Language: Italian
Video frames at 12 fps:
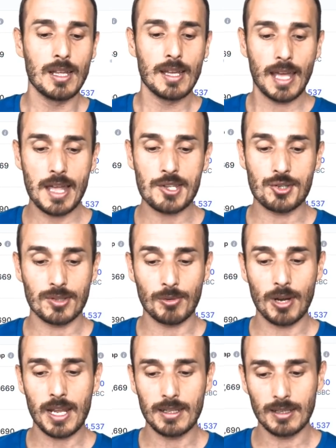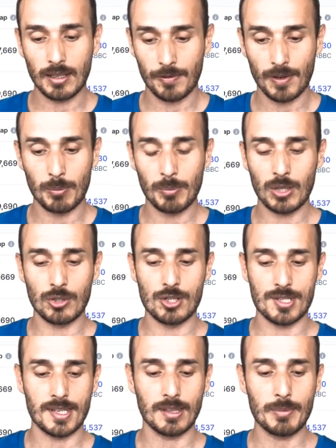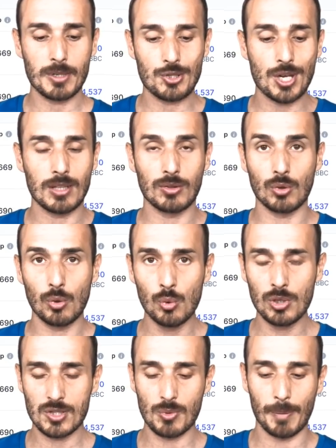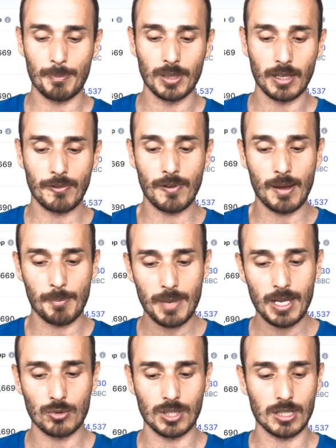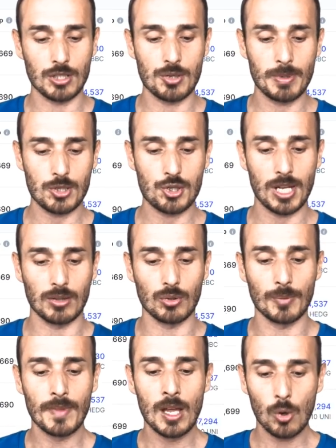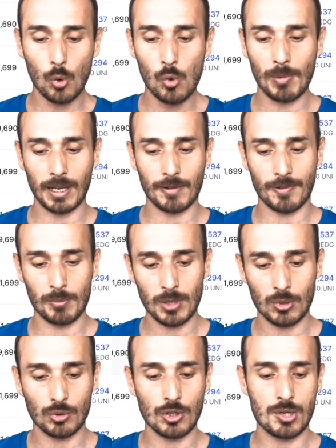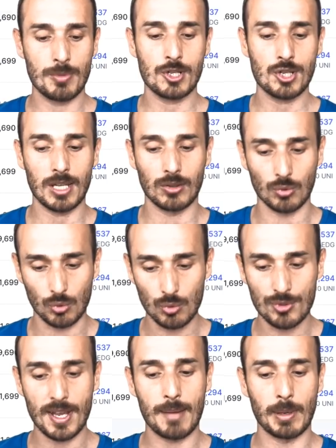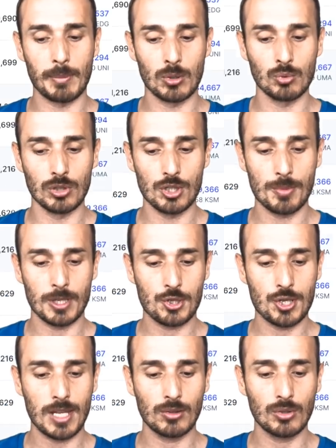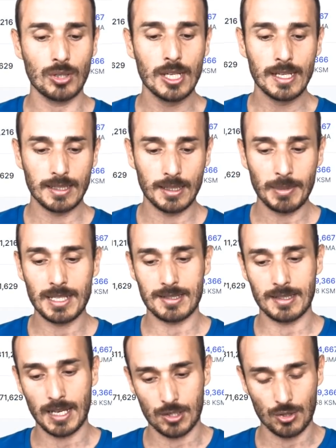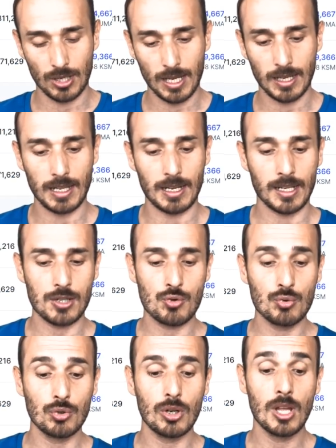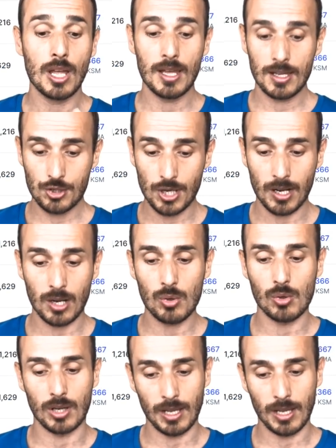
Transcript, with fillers: Edge Trade che fa un meno 17%, Uniswap che fa meno 13%, UMA che fa un meno 12%, Kusama meno 11%, Demida Stach che anche era cresciuto, CRO che